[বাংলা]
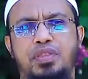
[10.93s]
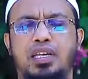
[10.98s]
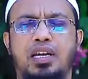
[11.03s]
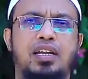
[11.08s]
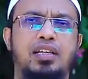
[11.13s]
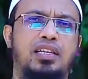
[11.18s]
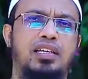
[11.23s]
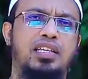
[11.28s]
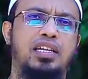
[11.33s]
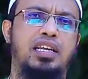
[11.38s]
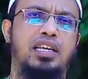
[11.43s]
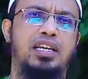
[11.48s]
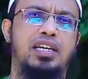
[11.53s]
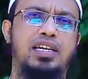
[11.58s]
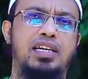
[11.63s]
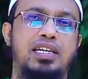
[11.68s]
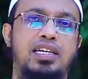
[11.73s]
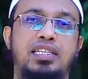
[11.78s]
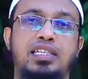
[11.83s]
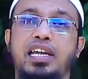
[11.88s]
তারা তাদের
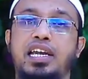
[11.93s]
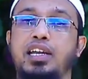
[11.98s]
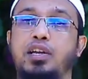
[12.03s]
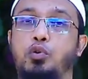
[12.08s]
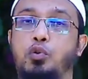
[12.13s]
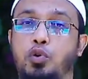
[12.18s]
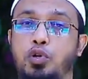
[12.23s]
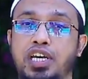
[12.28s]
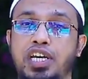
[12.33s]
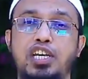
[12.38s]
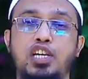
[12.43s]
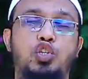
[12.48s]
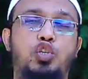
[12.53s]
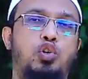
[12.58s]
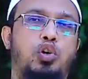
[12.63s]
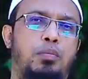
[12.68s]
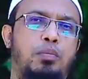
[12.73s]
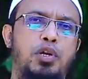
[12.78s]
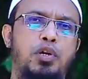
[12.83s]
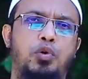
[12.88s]
সেই কঠিন
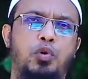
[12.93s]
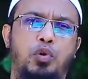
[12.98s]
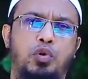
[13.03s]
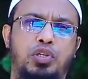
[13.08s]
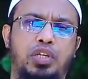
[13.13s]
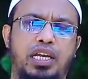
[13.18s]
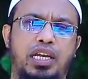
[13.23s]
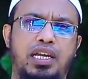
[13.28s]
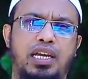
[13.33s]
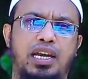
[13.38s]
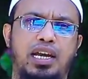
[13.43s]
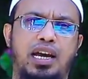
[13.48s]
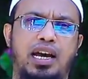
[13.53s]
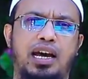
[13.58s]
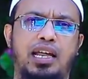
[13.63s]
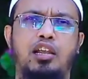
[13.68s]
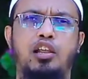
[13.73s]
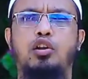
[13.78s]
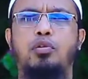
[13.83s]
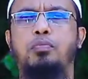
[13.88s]
সময়গুলোতে
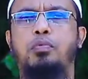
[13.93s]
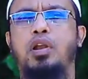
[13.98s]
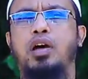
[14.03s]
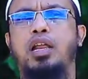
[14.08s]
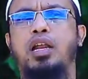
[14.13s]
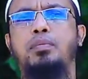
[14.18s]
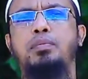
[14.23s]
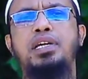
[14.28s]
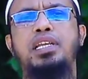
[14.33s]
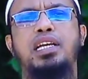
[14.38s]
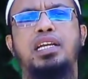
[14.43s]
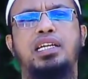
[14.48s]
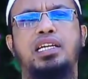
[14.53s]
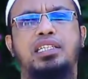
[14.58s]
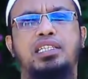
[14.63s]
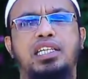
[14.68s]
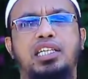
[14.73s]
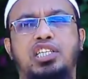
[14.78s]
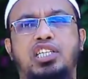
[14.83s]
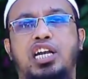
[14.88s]
আল্লাহ রব্বুল আলমিনের
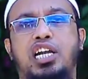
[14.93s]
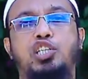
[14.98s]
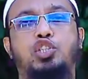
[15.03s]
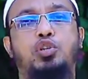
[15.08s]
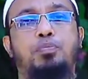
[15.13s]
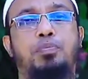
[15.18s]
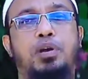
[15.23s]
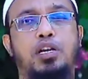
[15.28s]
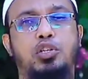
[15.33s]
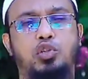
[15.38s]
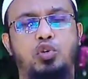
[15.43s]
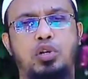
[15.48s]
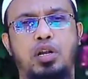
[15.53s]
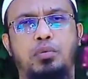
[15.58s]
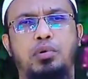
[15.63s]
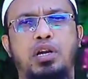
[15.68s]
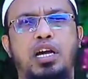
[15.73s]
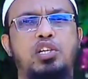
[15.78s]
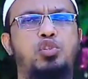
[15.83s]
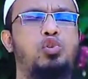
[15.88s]
কাছে সাহায্য প্রার্থনা
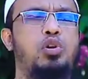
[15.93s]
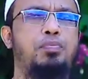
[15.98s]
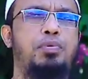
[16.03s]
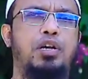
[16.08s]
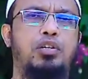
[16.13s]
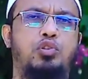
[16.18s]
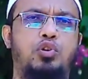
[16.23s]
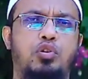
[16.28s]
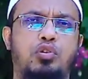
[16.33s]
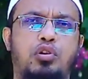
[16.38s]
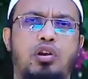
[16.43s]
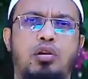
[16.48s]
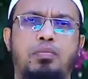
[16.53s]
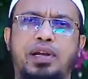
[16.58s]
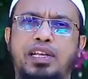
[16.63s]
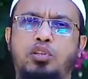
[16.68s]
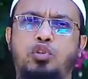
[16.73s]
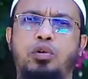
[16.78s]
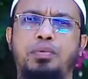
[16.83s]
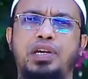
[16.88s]
এবং আশ্রয় প্রার্থনা করার
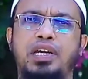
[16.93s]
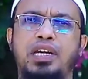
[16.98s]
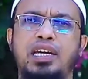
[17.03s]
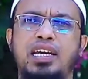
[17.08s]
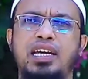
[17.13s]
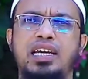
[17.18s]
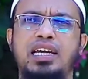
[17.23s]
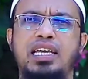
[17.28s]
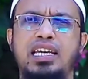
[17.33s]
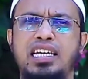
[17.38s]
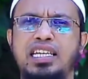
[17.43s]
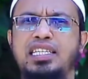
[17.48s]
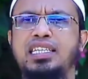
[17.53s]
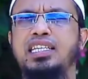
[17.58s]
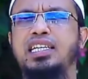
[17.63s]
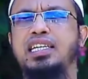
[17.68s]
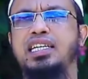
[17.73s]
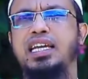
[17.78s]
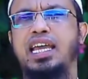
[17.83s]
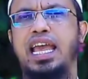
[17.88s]
মাধ্যমে
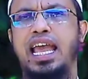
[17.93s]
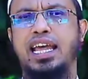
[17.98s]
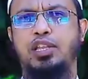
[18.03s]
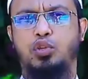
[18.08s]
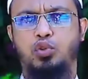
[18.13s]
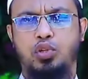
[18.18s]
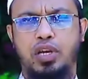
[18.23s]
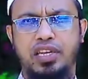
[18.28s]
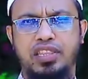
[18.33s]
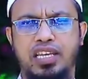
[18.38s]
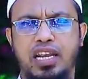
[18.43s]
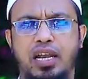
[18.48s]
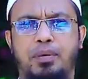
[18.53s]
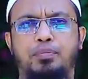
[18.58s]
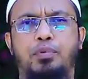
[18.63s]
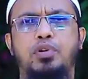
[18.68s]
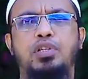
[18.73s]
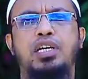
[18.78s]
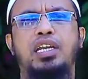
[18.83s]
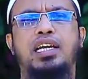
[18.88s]
নিজেদেরকে এতটাই
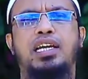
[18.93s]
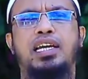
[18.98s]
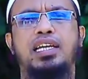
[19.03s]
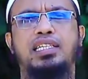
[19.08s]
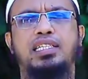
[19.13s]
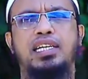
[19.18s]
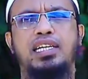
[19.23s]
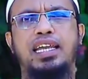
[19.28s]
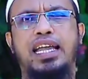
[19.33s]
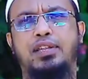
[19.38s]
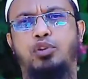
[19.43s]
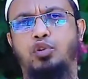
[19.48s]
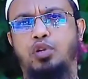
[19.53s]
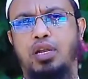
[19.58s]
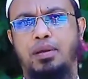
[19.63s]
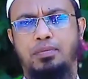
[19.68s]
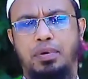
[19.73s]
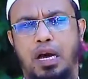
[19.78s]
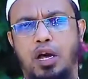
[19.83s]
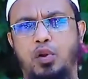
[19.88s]
নিরাপদে রেখেছেন
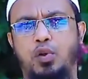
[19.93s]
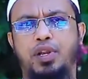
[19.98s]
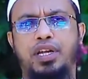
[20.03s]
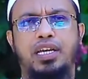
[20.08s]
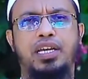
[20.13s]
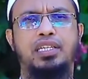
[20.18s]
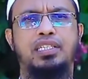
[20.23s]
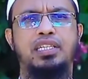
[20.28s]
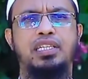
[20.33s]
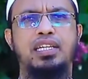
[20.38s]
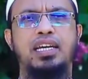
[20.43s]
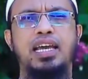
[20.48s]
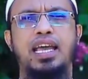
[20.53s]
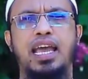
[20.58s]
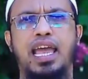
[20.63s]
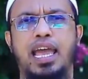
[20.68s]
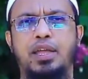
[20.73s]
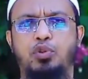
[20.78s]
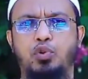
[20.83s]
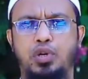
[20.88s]
এতটাই ভালো রেখেছেন
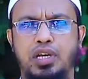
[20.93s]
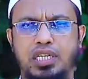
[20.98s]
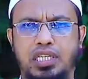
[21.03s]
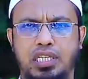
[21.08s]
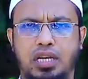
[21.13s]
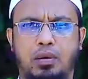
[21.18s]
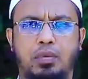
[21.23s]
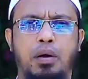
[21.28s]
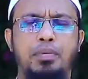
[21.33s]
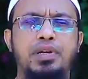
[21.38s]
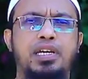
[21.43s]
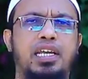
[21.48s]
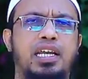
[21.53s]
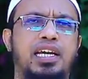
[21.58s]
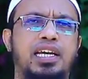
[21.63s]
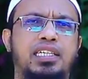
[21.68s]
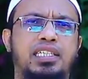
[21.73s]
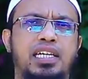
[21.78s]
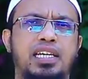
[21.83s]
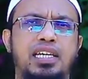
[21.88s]
এতটাই স্বাভাবিক
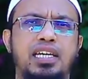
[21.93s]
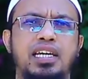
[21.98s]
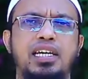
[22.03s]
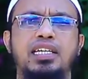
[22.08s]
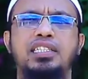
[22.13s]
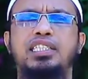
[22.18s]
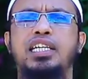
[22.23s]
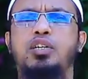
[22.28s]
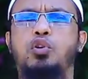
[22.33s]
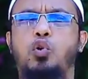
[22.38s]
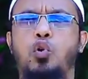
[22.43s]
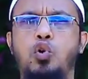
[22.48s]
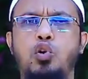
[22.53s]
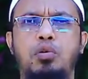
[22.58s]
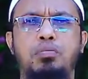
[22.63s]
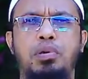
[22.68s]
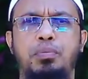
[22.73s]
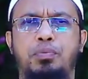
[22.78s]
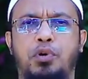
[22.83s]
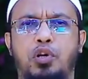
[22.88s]
রেখেছেন যে কোনো
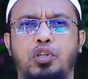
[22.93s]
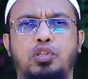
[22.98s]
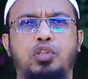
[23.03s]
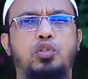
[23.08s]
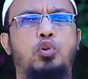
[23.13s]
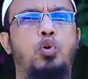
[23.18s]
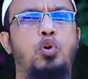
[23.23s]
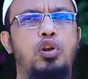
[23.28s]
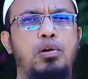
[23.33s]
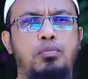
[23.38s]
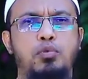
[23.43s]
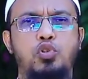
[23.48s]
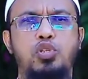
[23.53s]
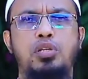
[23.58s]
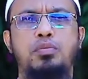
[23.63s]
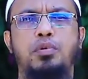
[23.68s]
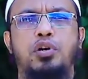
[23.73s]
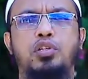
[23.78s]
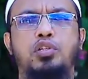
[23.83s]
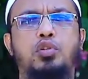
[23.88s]
বিপদ কোনো
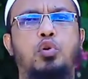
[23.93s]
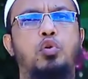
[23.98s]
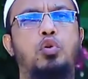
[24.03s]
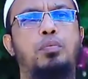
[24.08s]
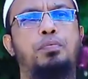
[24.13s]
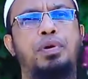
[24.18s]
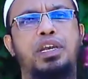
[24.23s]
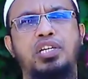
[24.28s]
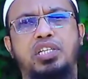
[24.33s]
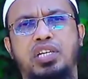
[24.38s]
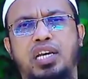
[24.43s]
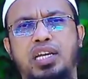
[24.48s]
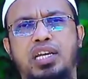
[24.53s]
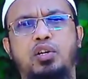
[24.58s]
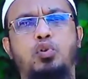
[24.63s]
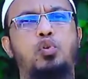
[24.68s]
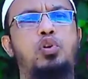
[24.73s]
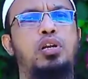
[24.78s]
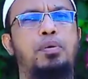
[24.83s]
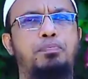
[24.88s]
মুসিবত কোনো পেরেশানি
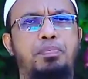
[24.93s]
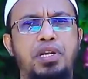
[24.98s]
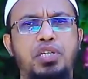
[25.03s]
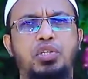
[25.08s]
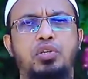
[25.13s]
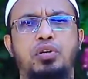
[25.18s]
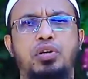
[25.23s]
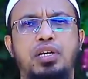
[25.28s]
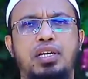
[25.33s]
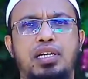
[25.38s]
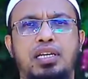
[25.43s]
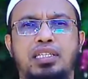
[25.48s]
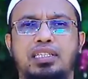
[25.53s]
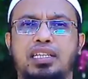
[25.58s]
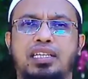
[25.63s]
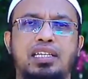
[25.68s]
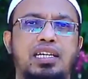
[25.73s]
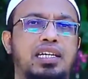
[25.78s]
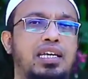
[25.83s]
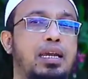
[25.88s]
কোনো ডিপ্রেশন
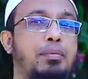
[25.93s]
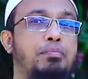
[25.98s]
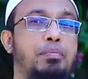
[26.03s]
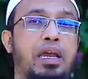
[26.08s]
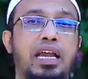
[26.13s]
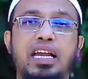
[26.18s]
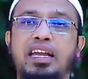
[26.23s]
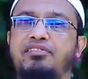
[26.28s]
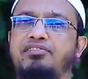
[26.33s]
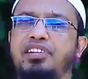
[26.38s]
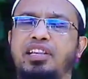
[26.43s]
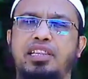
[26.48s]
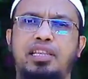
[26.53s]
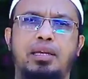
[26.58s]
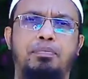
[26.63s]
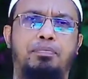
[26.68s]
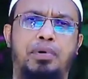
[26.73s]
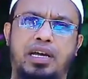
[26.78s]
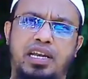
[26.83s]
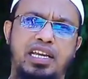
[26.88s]
তাদেরকে ভেঙে
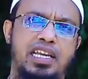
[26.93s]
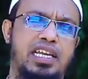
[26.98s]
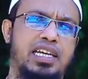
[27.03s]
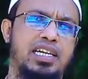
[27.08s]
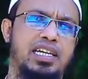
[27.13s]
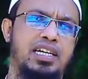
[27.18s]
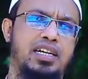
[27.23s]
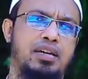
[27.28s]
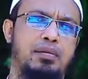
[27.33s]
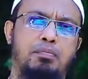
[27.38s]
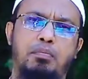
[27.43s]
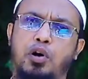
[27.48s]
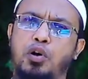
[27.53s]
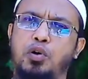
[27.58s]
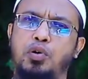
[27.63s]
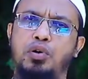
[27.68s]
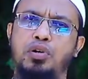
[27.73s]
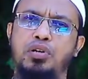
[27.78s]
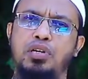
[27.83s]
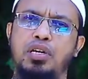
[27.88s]
ফেলতে পারেনি
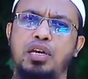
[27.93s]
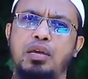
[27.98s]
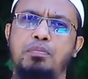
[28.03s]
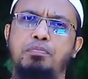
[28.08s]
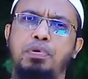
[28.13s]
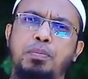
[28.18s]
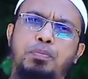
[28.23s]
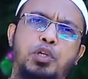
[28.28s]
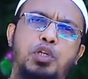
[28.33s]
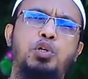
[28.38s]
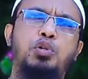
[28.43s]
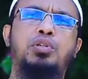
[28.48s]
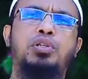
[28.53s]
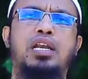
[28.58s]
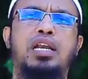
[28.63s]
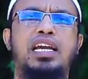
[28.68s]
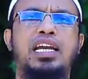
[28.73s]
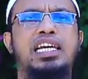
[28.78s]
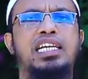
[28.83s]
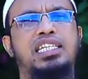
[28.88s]
বরং বিপদেও
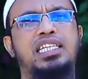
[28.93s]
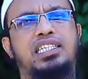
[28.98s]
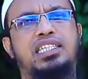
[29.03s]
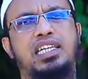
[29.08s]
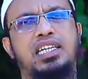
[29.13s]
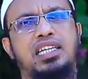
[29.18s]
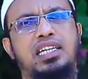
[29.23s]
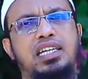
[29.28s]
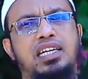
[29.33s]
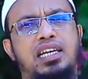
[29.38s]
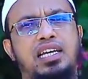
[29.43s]
তারা হেসেছেন